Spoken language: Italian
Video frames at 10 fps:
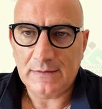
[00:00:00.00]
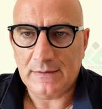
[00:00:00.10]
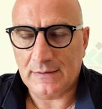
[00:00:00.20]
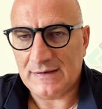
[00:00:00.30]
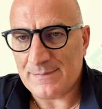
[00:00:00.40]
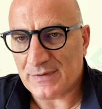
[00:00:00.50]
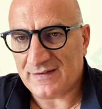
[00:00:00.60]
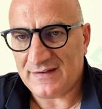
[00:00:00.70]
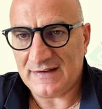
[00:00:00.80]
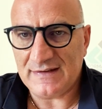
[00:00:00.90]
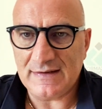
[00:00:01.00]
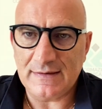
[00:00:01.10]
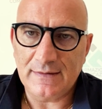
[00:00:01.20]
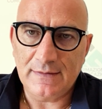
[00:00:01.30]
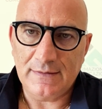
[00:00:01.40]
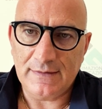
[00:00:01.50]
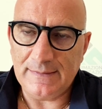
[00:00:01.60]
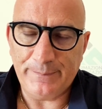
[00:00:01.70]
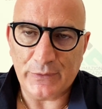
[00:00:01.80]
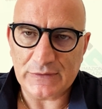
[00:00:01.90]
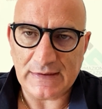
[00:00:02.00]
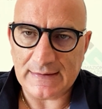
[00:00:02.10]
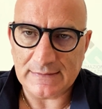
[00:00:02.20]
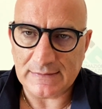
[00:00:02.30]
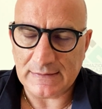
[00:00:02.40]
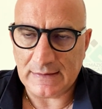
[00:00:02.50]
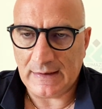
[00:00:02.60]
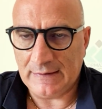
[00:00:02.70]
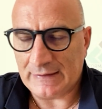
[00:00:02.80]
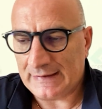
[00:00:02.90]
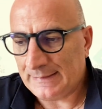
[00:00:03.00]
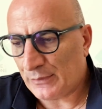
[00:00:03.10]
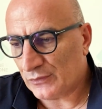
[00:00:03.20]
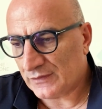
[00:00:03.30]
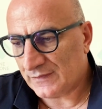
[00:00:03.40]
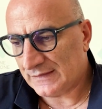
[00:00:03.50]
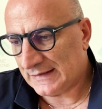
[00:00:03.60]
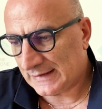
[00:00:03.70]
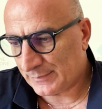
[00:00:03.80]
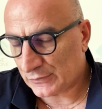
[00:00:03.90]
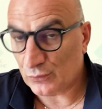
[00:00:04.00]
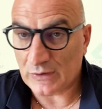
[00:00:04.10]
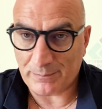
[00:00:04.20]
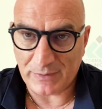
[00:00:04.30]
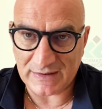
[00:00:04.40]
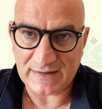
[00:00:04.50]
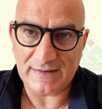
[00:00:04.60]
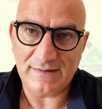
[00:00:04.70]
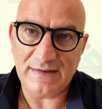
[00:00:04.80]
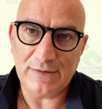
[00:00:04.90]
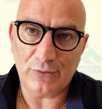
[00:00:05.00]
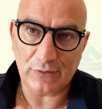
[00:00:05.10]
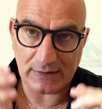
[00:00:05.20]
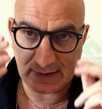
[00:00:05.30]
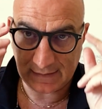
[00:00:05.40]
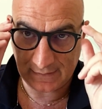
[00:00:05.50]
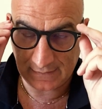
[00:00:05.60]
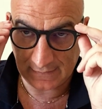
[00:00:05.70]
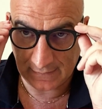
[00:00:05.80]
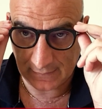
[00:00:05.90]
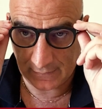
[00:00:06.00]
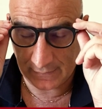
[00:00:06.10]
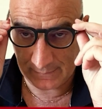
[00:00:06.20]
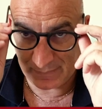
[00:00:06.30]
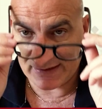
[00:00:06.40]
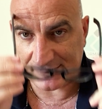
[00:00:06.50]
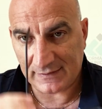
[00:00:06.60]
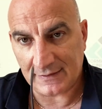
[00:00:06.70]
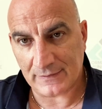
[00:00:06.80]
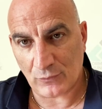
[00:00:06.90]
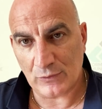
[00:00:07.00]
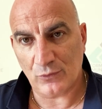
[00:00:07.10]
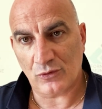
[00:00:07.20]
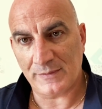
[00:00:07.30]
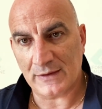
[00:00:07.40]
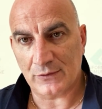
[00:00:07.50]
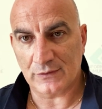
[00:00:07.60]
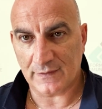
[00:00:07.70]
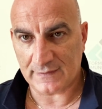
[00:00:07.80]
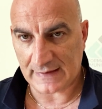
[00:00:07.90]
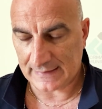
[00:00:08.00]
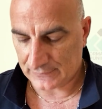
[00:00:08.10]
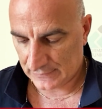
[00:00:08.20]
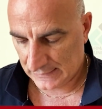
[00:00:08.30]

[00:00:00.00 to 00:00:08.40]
eh, i presidi importanti in ipotesi di riapertura. Perché dico che eh, in parte qualcuno mi ha contestato?